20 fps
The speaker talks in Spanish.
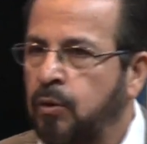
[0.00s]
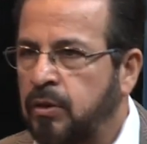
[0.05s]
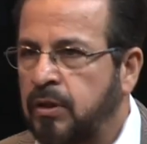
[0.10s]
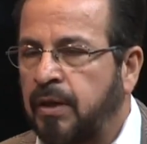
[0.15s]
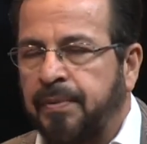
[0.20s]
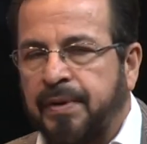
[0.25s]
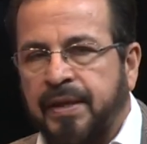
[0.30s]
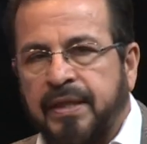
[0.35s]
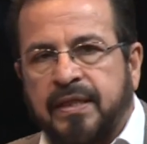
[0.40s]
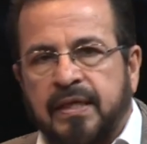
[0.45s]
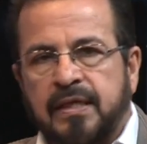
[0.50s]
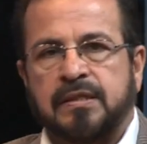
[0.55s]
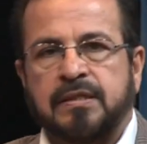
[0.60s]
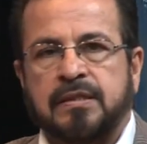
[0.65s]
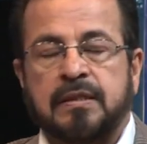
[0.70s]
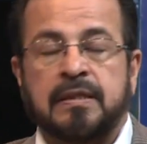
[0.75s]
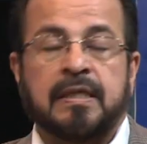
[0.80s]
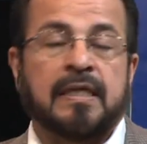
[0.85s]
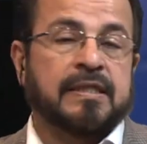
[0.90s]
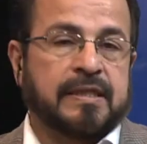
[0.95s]
levitas
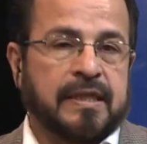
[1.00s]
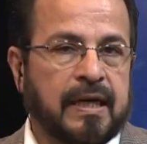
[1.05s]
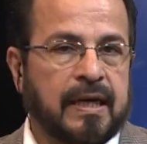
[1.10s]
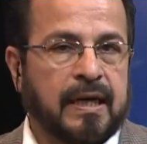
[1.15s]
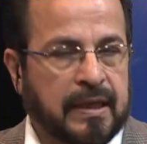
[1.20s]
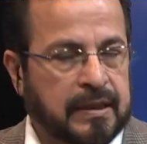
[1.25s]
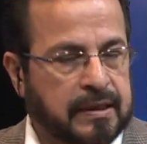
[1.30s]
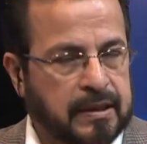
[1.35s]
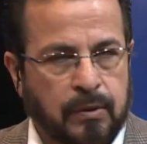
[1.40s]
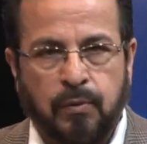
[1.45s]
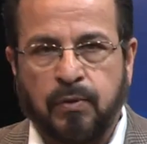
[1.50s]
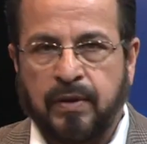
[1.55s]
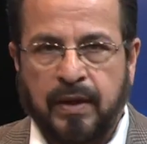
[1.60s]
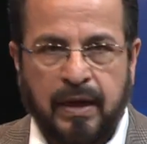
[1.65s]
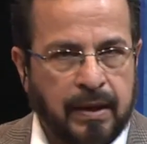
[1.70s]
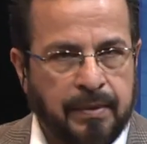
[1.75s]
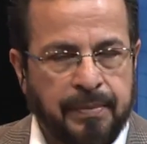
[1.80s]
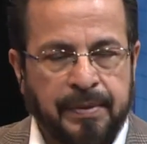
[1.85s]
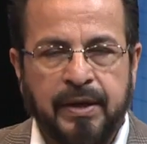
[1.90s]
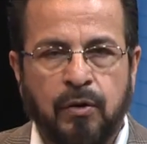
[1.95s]
nacían en la tribu de
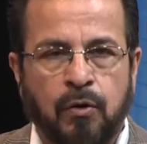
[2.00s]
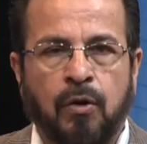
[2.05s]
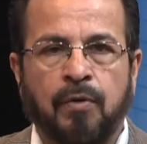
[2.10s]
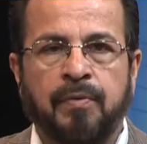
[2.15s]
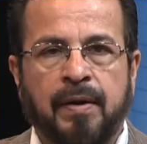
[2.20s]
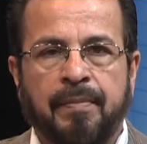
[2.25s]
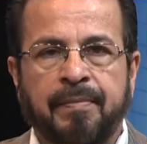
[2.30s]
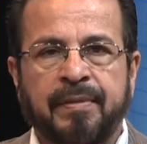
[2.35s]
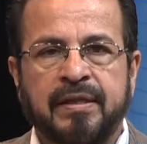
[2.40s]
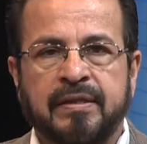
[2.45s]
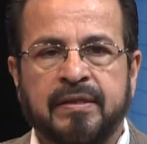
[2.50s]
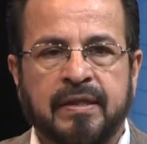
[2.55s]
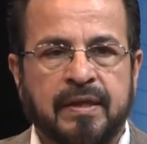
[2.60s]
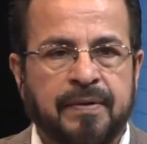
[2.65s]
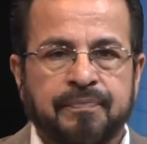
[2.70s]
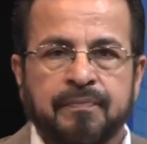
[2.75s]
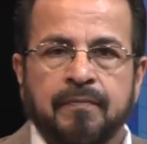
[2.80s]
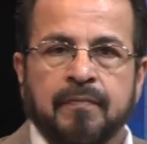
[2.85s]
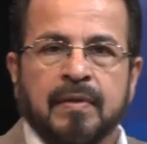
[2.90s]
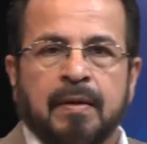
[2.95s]
Leví, obviamente,
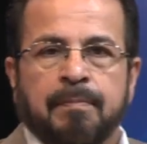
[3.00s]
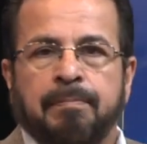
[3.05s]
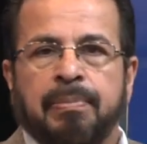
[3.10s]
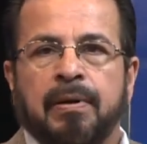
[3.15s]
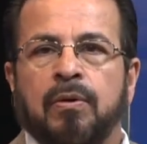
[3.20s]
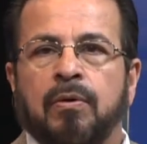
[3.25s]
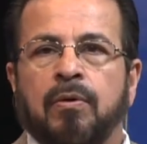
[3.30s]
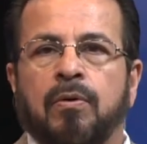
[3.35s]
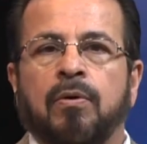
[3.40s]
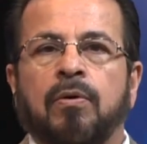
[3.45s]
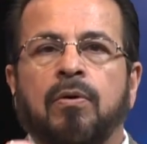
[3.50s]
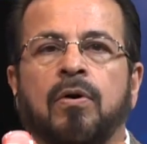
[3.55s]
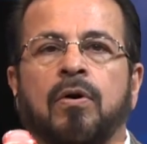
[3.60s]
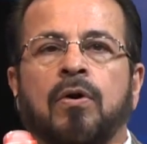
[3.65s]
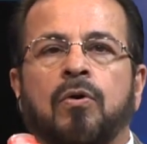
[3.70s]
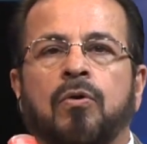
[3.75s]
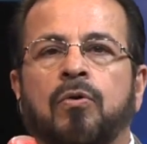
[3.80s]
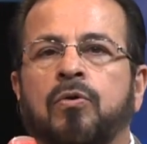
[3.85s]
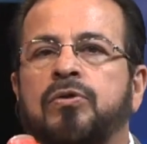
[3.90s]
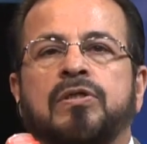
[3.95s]
pero
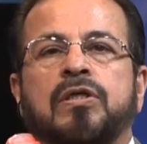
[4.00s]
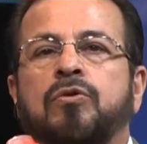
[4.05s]
los que